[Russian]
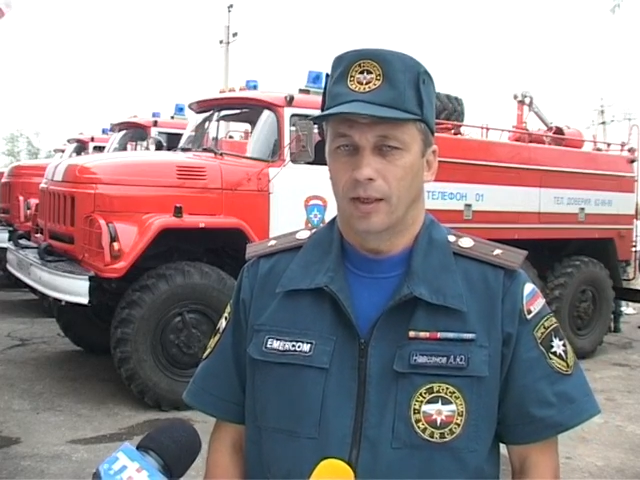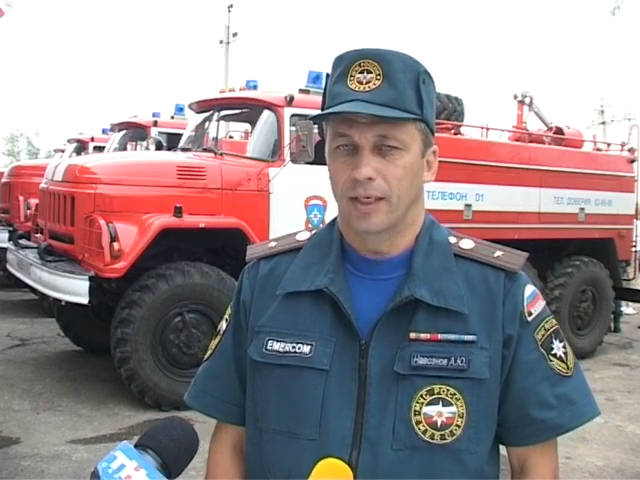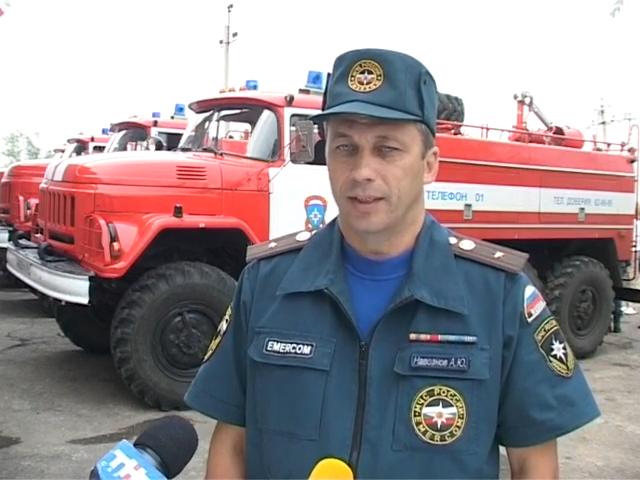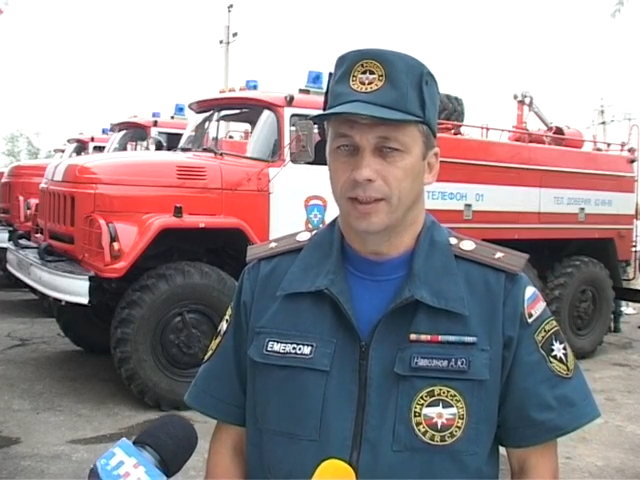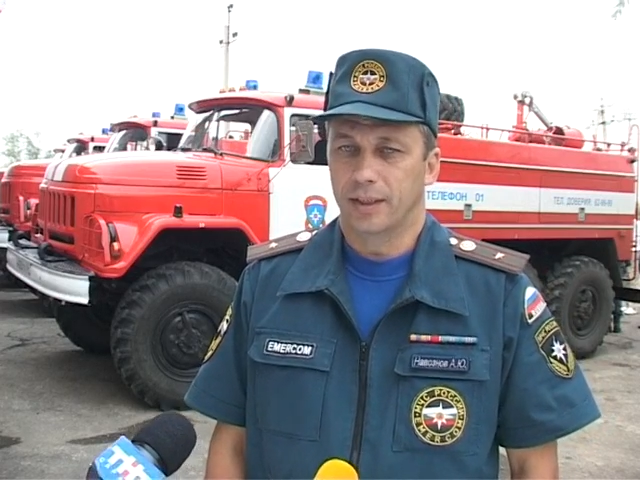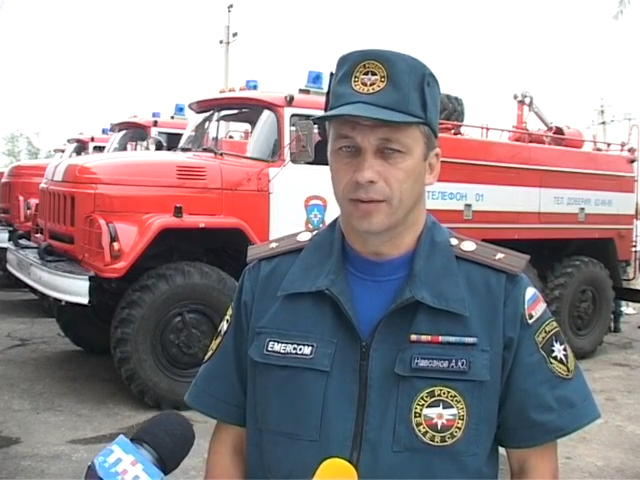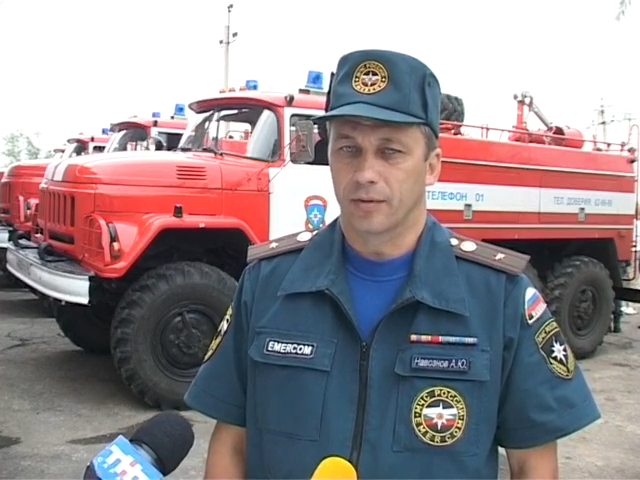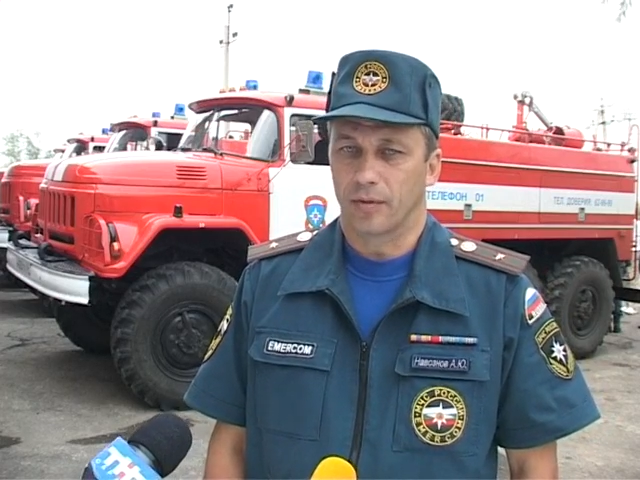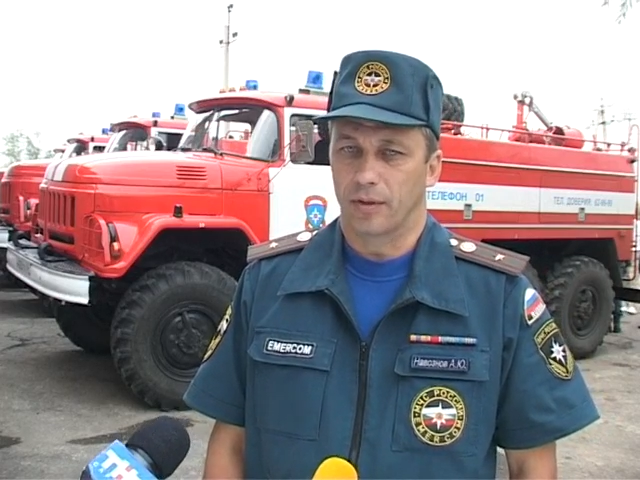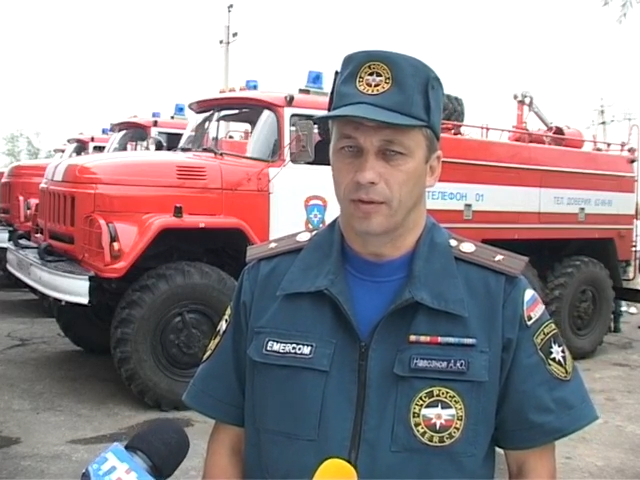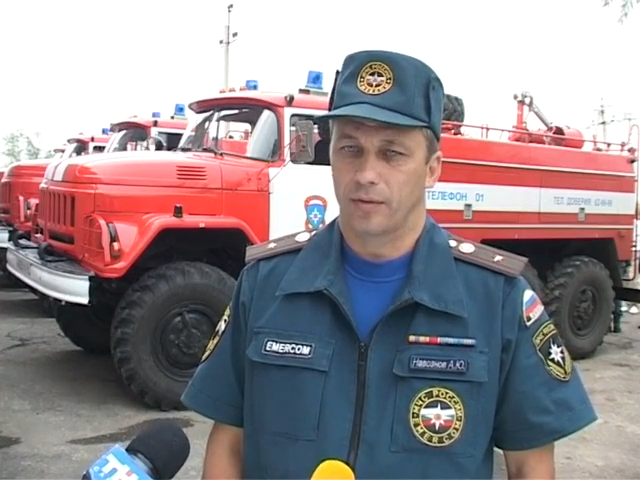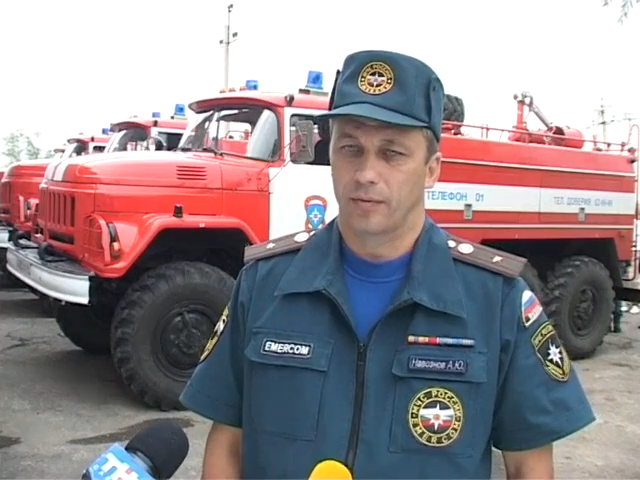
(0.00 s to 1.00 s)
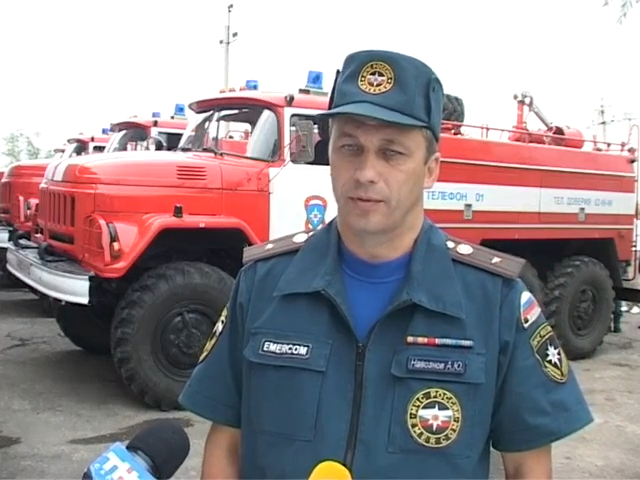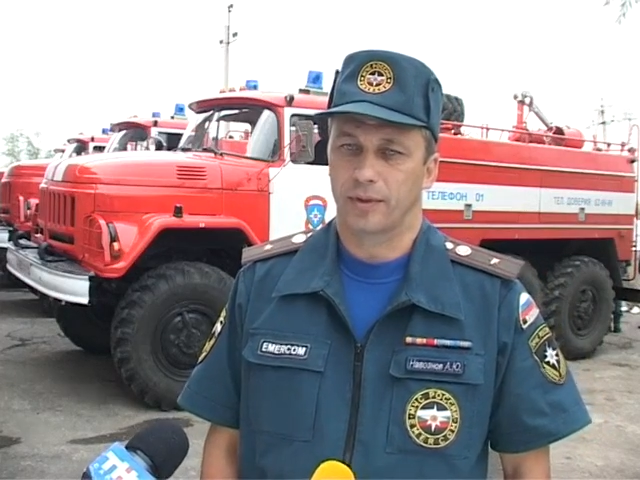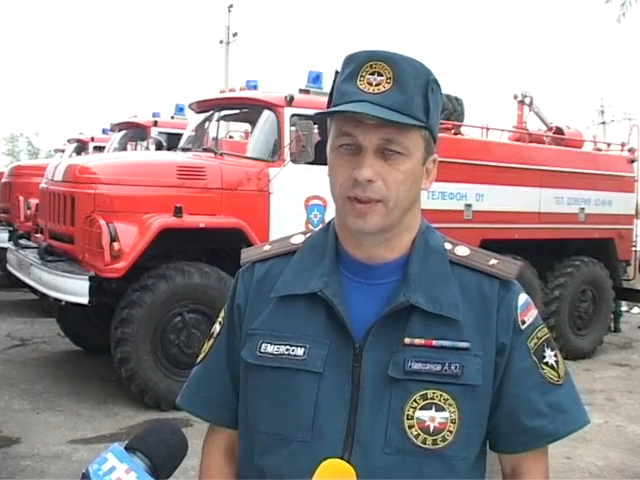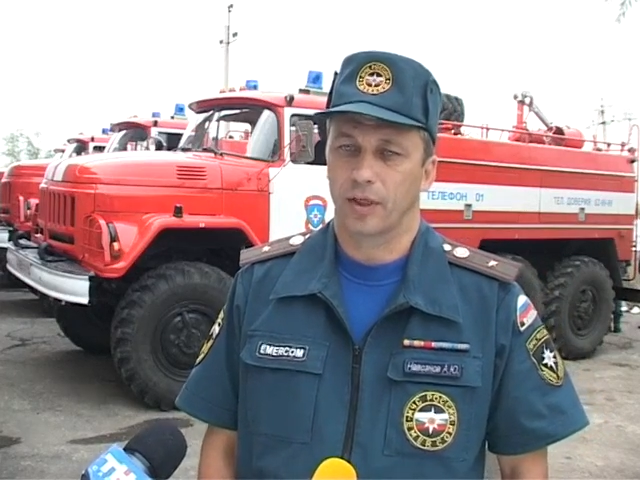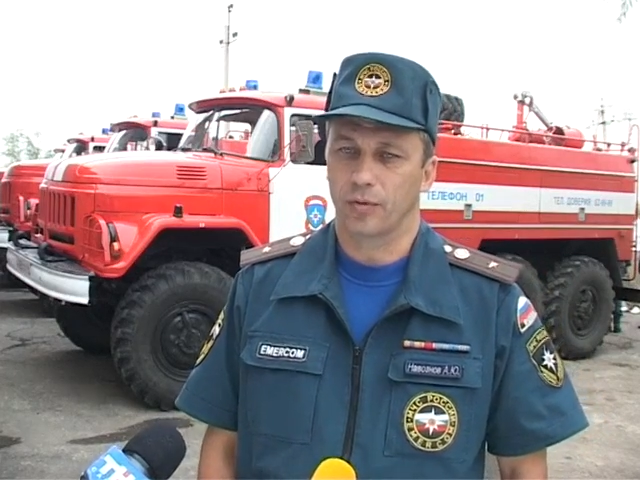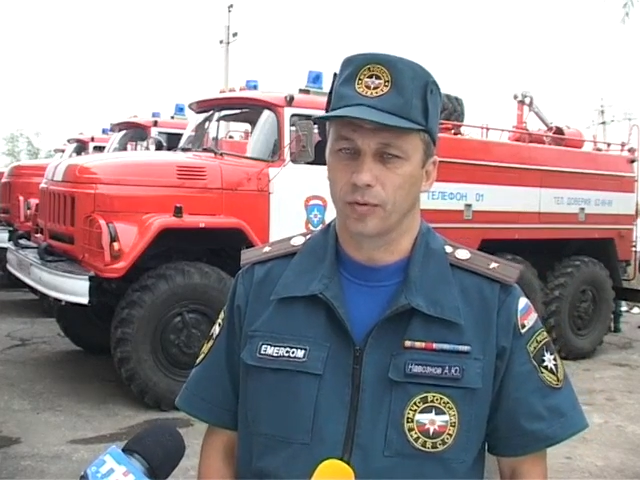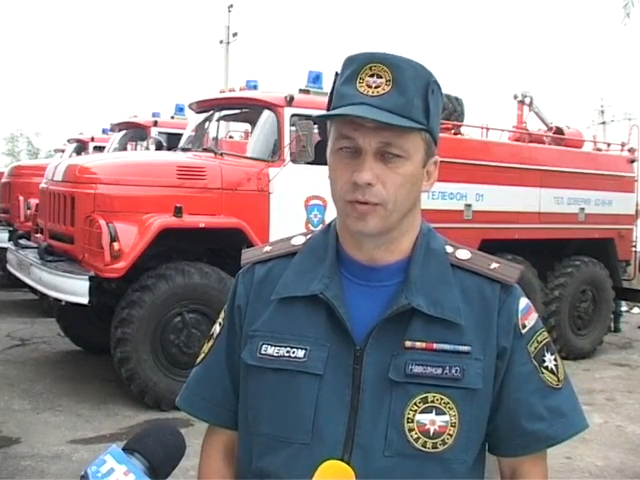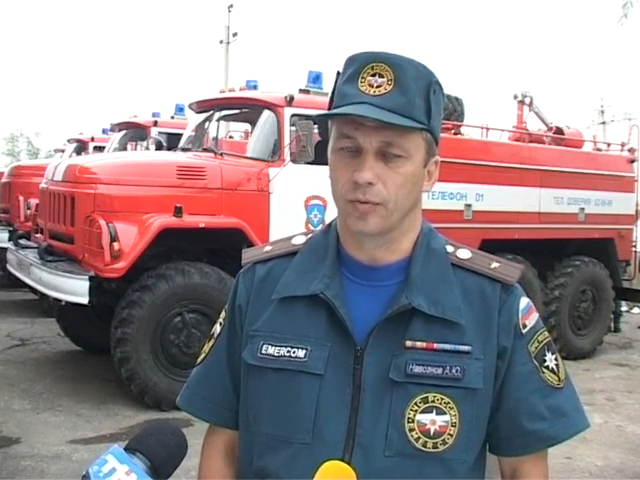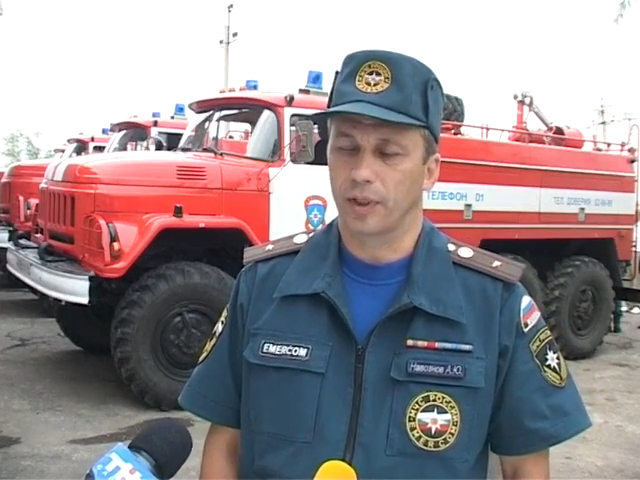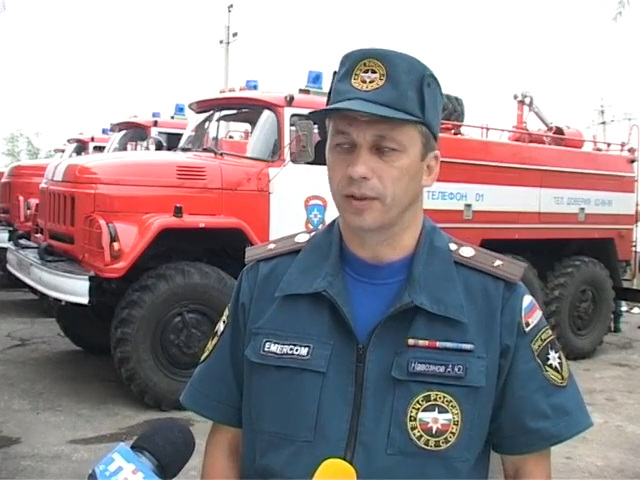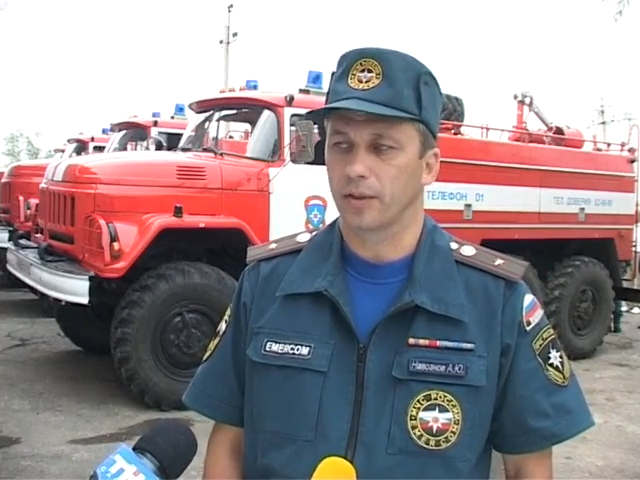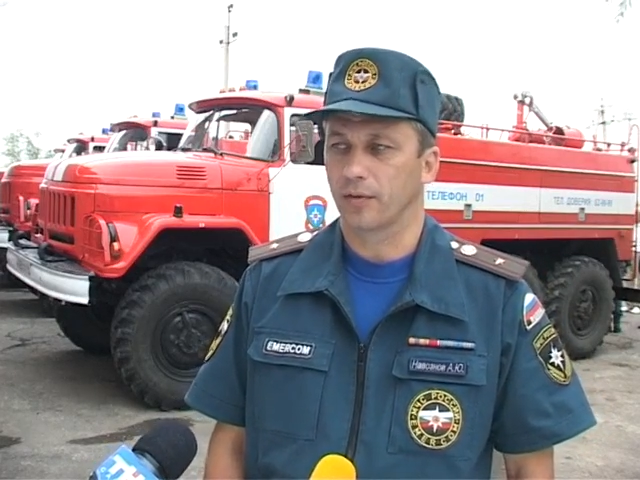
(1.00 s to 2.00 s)
Российского
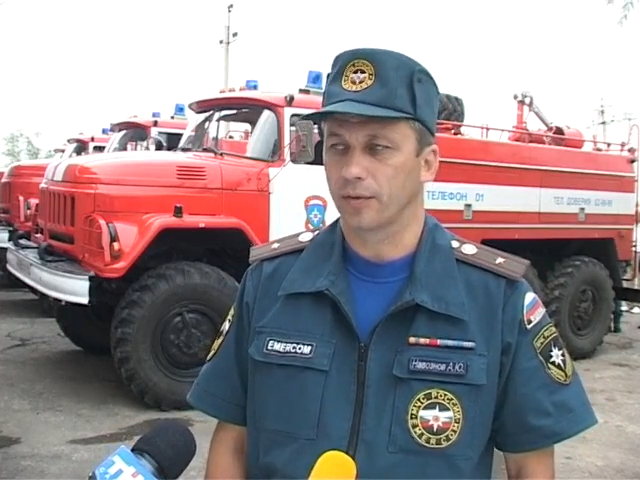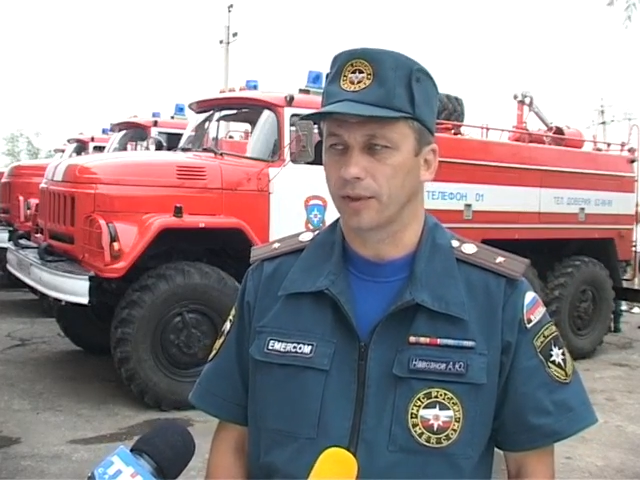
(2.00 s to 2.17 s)
всесоюзного ядерного